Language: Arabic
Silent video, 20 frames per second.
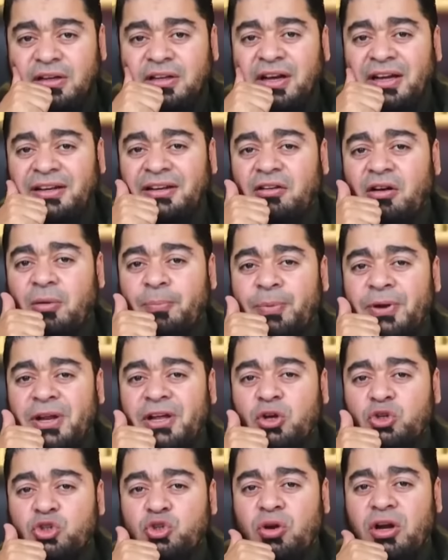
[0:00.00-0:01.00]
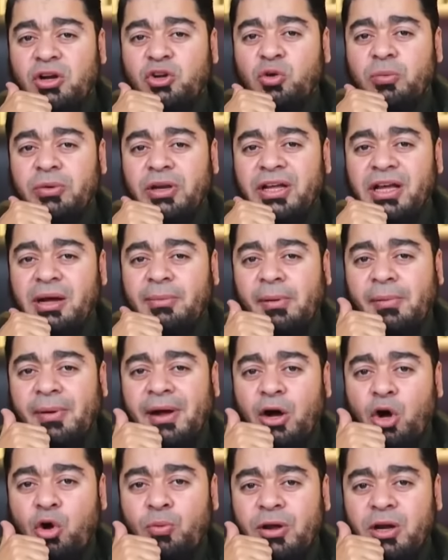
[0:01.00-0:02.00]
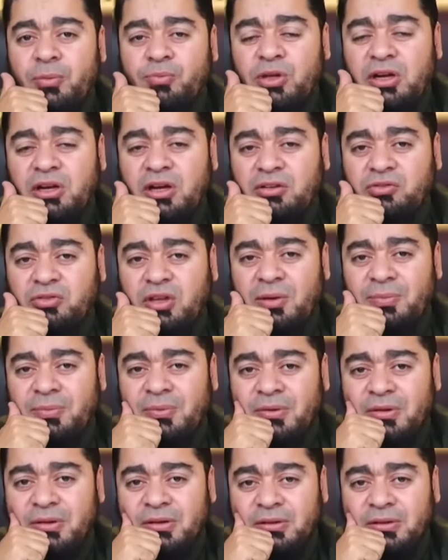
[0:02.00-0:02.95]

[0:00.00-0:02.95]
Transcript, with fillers: يعني ربنا يحشرك يوم القيامة مع عمر بن الخطاب